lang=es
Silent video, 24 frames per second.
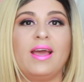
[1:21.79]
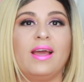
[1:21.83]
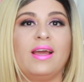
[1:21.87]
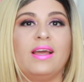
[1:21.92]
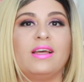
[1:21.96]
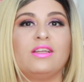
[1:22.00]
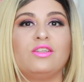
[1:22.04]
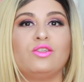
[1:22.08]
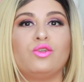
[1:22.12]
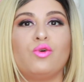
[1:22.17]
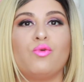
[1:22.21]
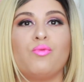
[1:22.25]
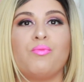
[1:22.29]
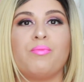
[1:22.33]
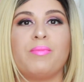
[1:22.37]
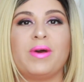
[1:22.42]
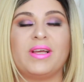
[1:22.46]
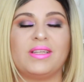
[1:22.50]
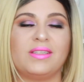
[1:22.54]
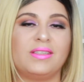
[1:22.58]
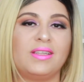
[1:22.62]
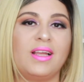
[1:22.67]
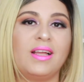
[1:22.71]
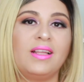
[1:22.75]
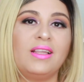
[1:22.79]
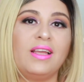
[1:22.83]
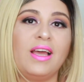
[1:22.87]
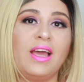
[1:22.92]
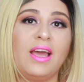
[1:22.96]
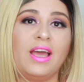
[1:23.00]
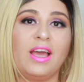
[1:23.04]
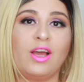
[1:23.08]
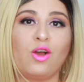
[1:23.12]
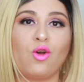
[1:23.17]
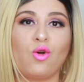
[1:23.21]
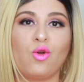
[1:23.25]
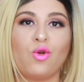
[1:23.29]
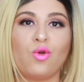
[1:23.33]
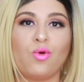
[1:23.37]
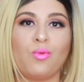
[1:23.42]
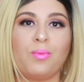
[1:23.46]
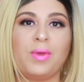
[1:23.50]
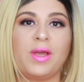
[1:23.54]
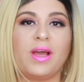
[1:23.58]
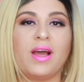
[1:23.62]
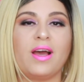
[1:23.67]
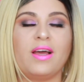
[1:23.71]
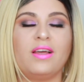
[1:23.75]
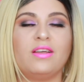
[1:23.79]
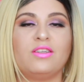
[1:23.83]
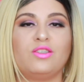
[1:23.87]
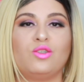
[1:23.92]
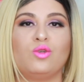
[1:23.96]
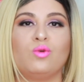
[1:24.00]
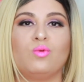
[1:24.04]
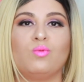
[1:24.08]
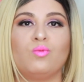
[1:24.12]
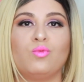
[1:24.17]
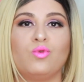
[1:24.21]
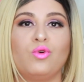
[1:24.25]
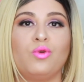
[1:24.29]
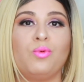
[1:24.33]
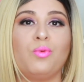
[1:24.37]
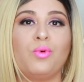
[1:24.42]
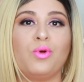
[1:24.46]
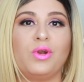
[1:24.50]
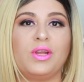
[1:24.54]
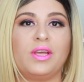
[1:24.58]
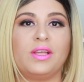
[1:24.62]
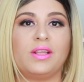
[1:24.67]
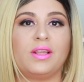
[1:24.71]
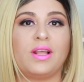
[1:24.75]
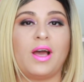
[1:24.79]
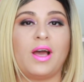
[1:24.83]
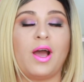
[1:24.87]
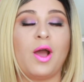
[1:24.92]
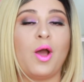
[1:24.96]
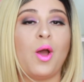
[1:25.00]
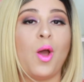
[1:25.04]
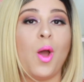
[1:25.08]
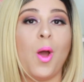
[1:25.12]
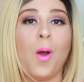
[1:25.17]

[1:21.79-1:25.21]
que son bastante económicas y son muy bonitas